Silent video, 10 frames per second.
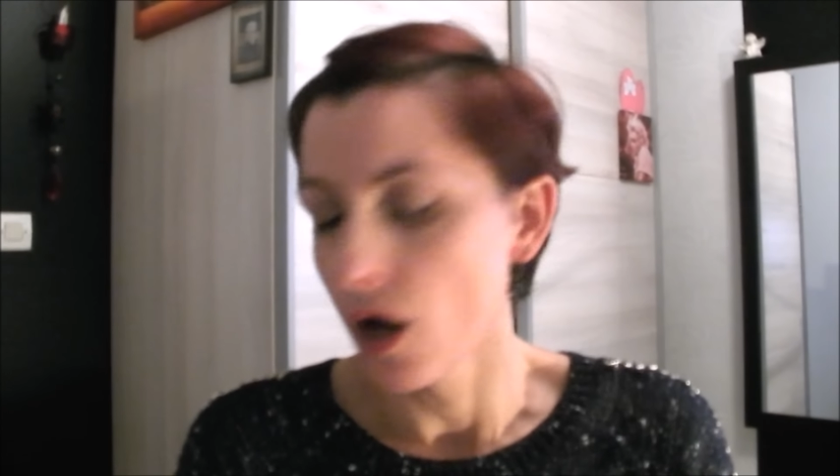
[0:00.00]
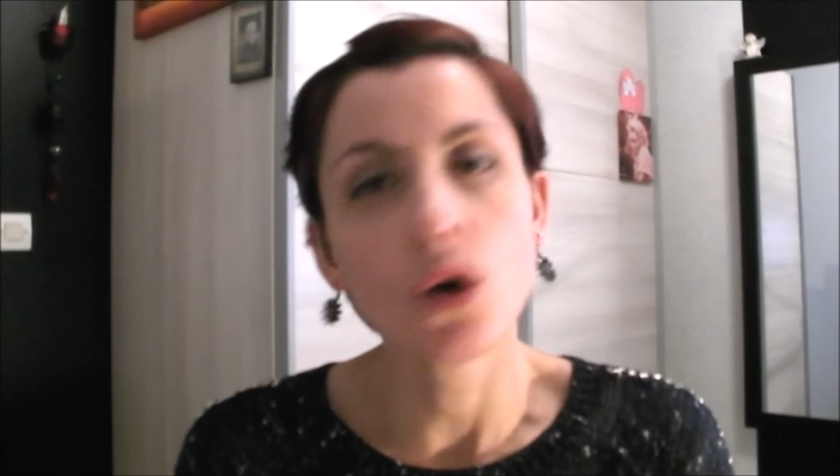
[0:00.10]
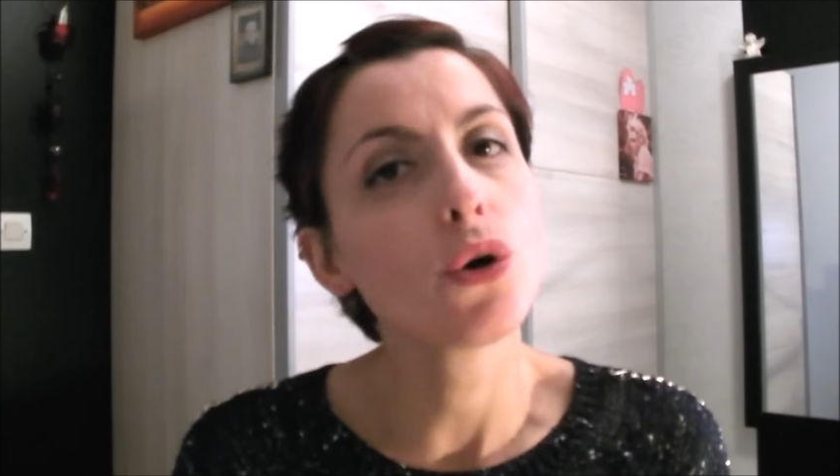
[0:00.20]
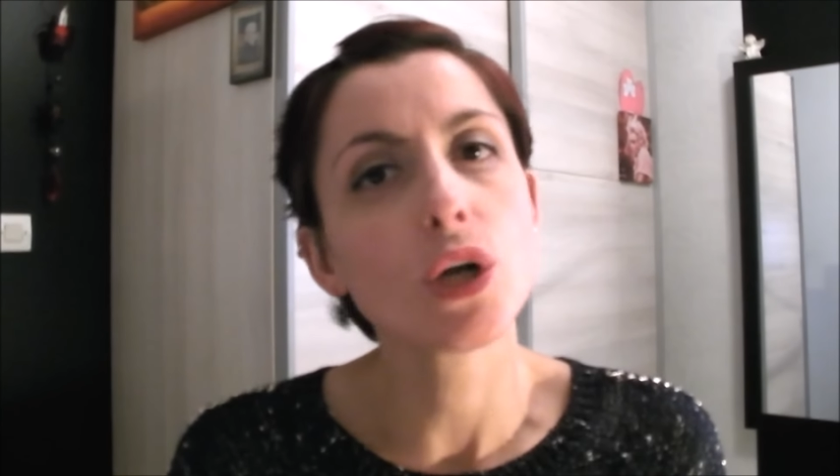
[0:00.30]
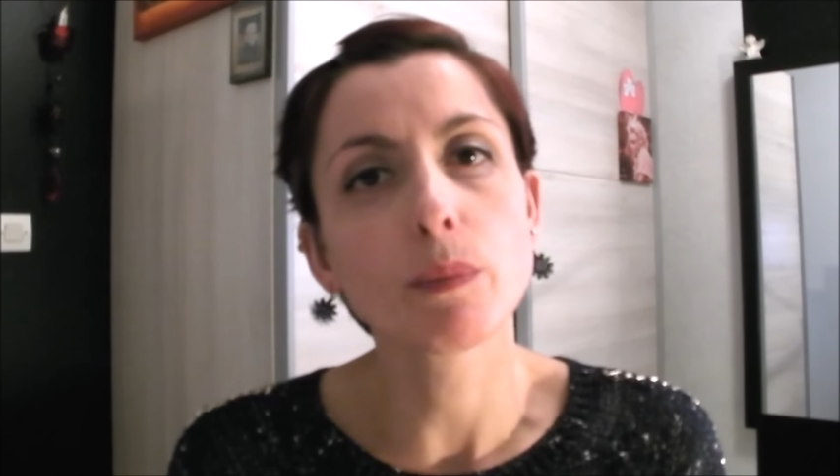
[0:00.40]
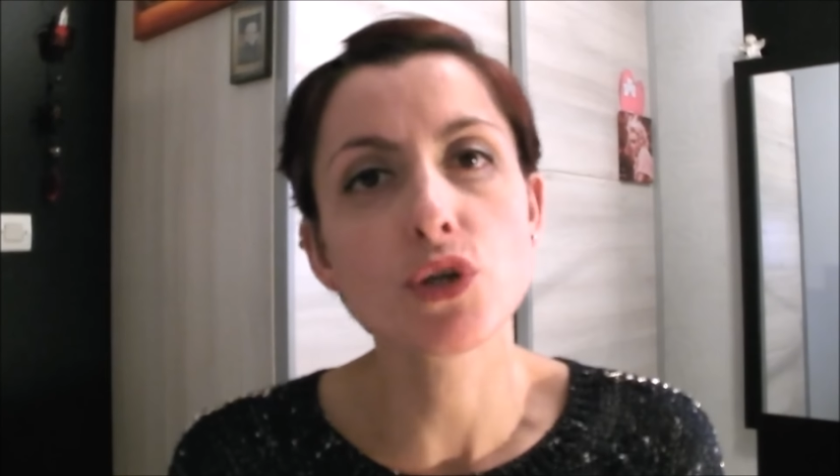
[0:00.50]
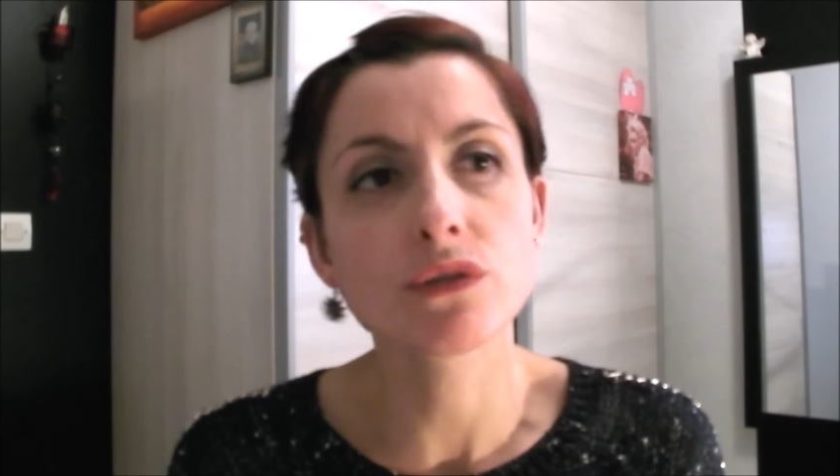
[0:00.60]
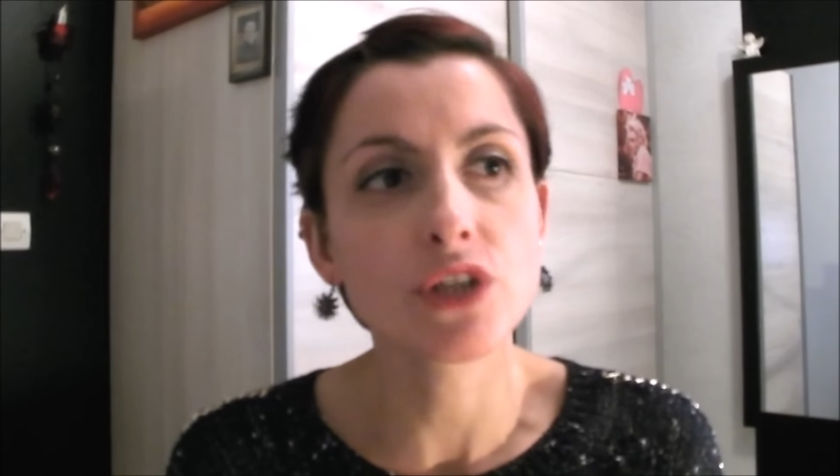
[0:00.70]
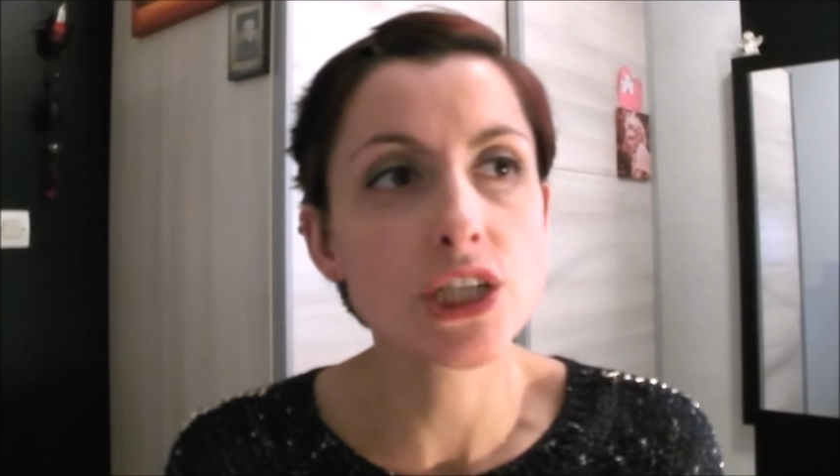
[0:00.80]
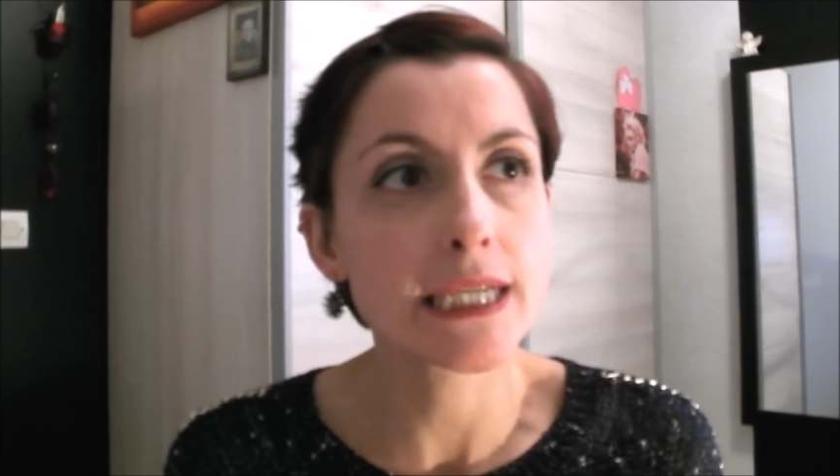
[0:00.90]
Euh, la
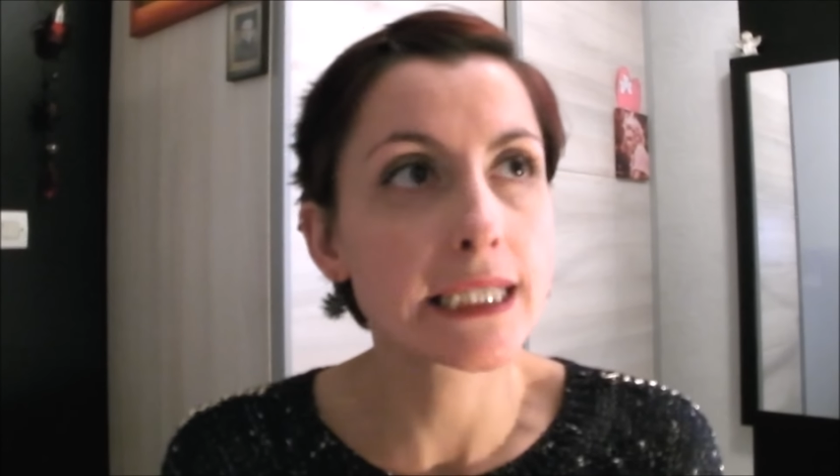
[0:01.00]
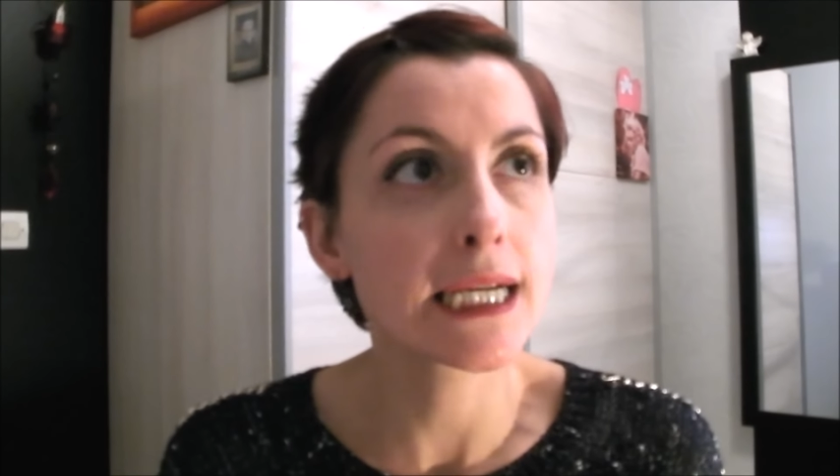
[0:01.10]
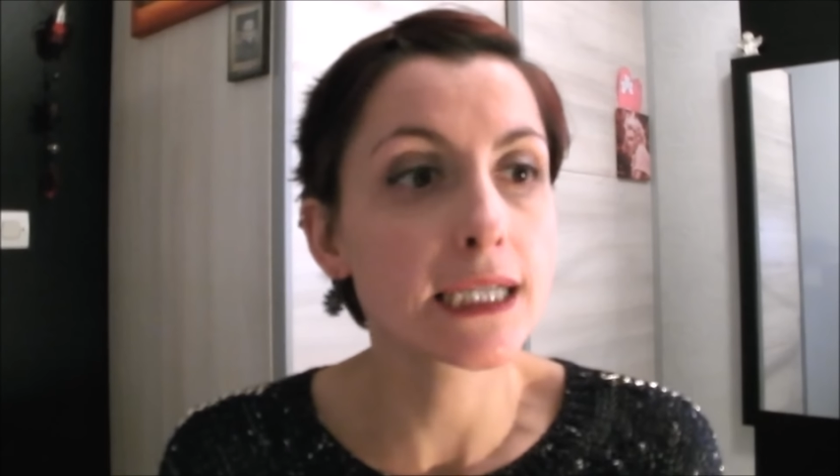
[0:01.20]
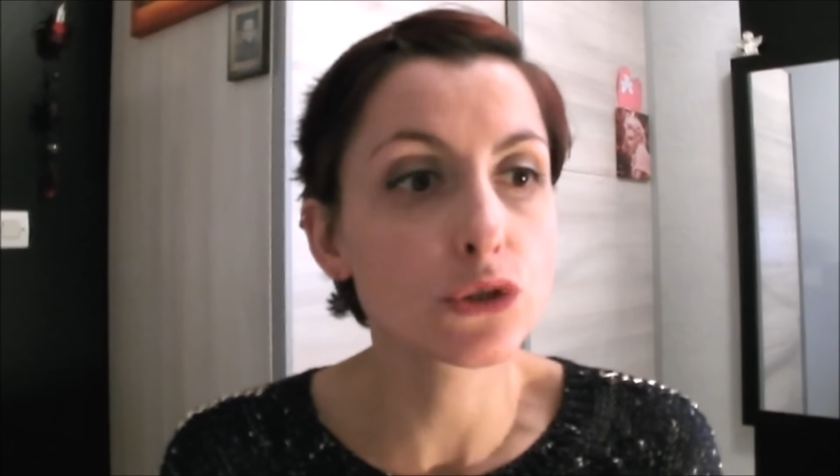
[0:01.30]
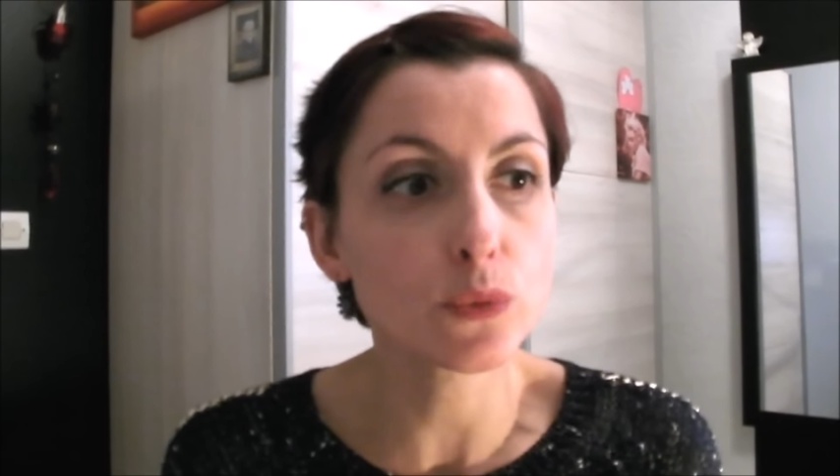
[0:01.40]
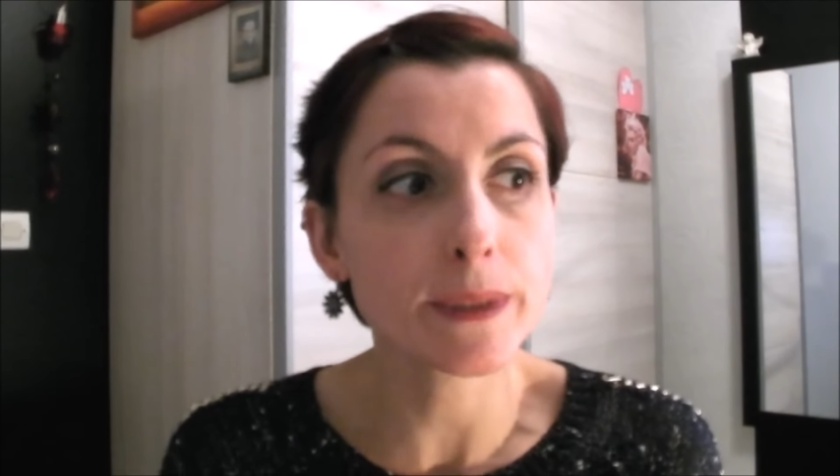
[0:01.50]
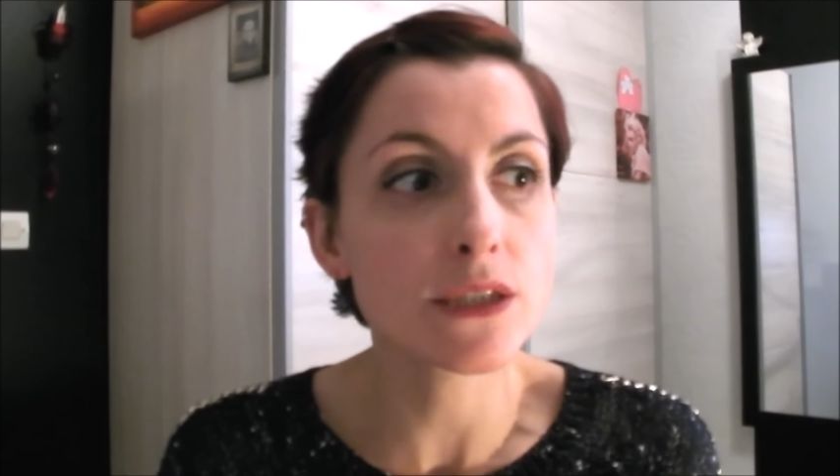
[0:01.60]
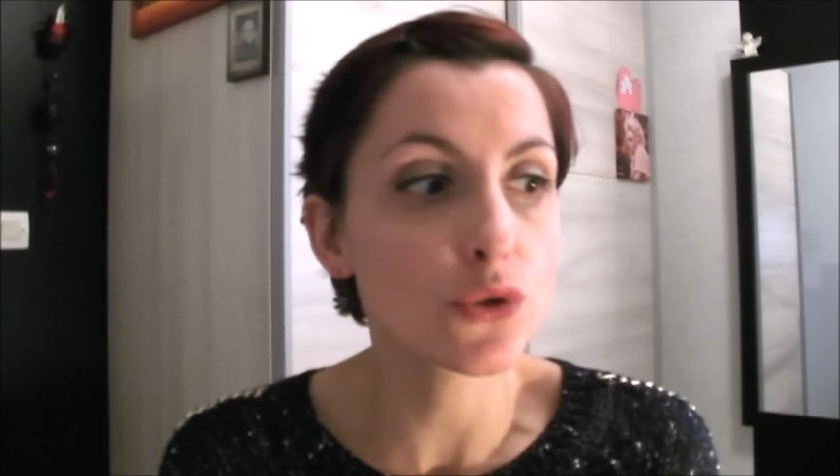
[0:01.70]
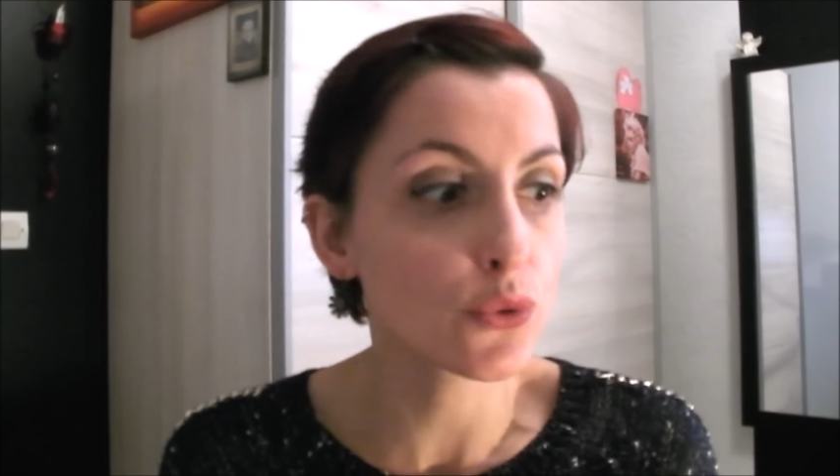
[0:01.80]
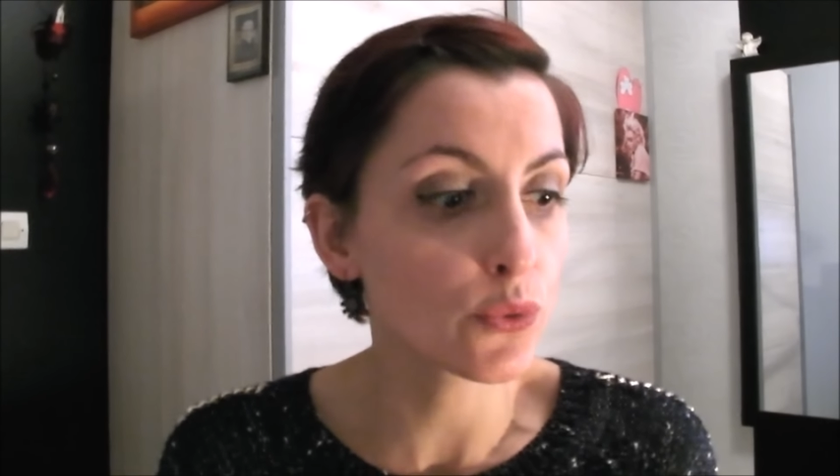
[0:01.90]
prochaine fois, j'essaie d'aller à l'action
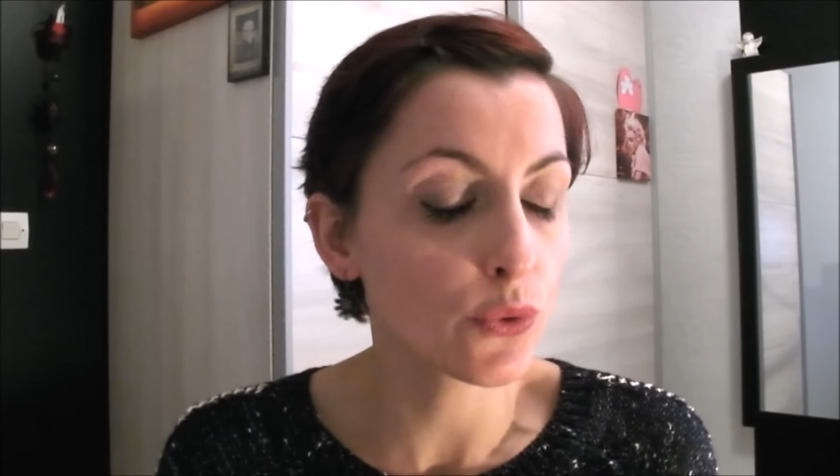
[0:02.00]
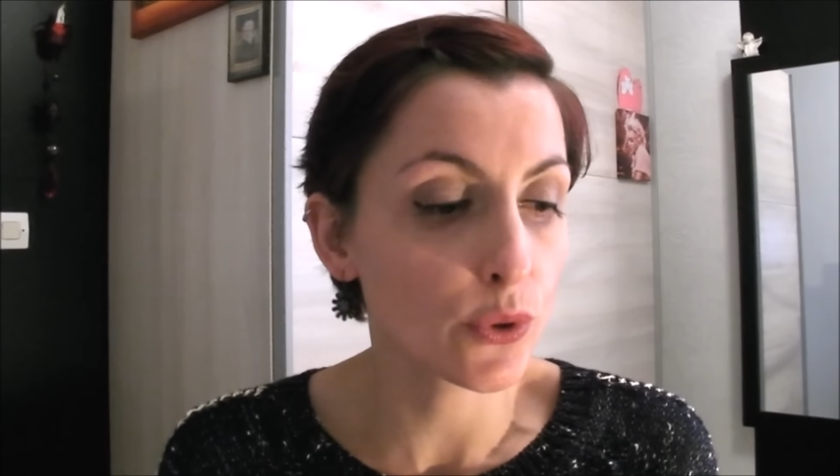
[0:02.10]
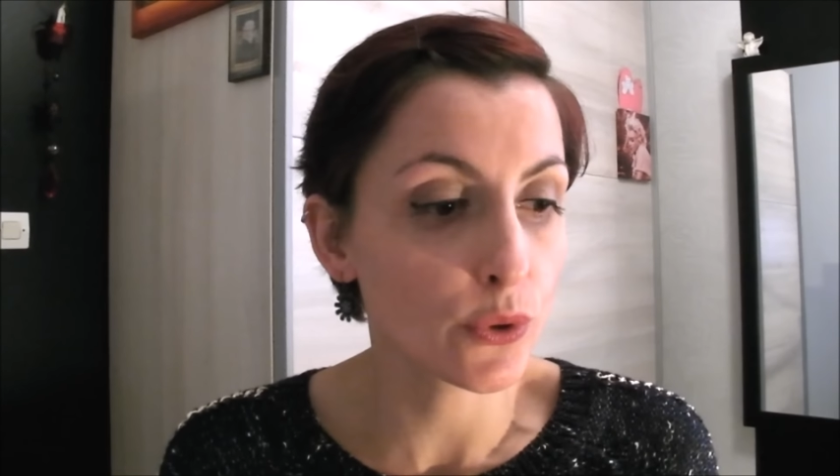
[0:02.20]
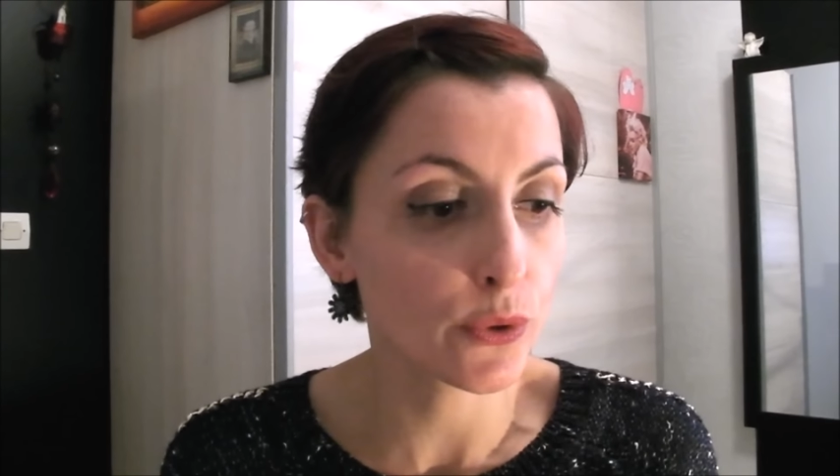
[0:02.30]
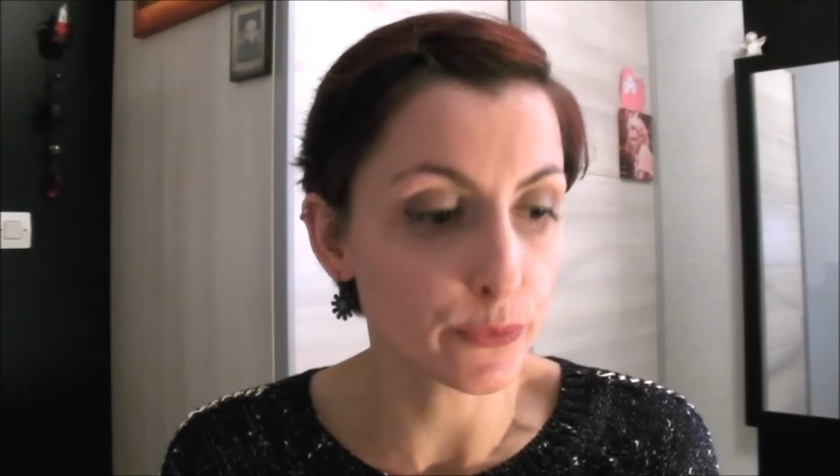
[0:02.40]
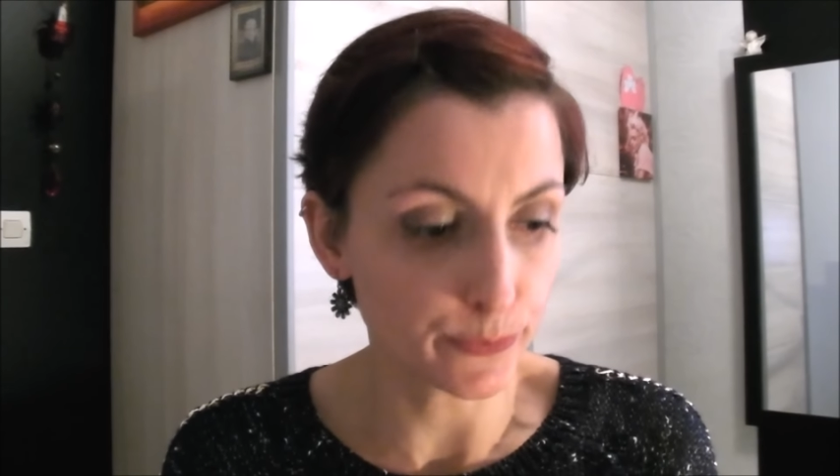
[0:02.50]
parce que, euh,